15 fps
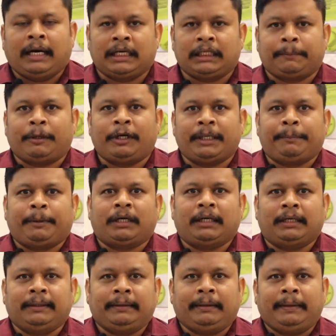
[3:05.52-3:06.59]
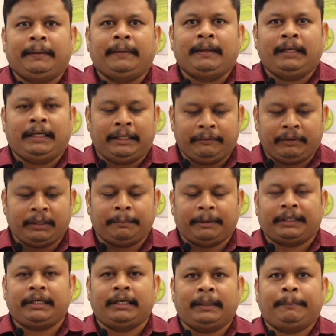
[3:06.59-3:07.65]
அடுத்த ப்ராடக்ட் பார்க்கலாம் இது வந்து
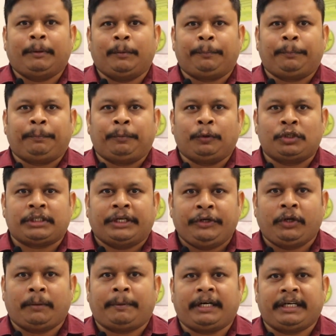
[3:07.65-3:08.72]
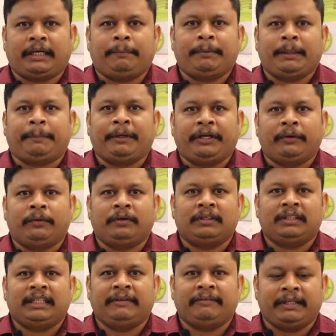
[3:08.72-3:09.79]
பார்த்தீங்கன்னா இப்போ புதுசாக இன்னொரு ப்ராடக்ட் அப்டேட் பண்ணியிருக்கோம்
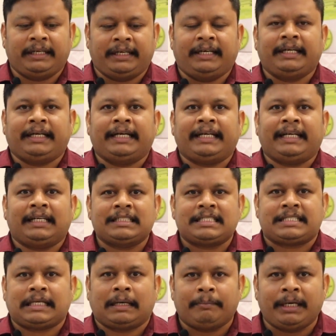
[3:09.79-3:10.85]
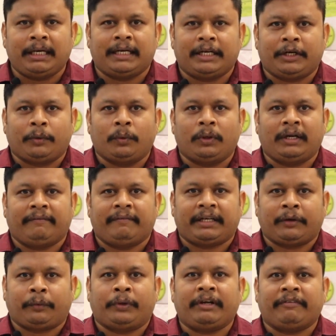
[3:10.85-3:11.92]
இது வந்து என்னென்னு கேட்டிங்கன்னா சமையல் கட்டுக்குள்ளே
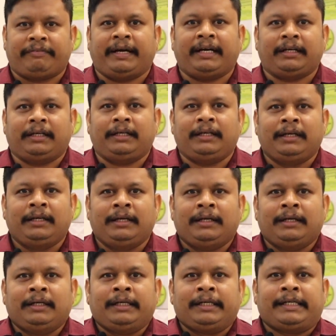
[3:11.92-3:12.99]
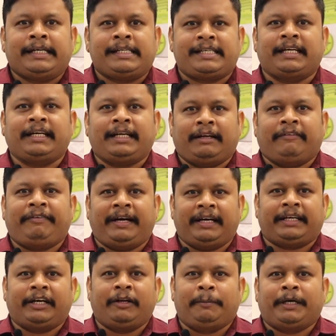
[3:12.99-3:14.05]
வைக்கக்கூடிய ஃபேன் கிச்சனுக்கு எதாவது
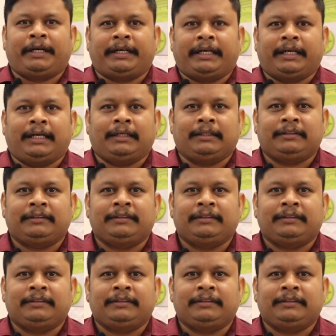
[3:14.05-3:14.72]
ஃபேன் கேள்விப்பட்டிருக்கீங்களா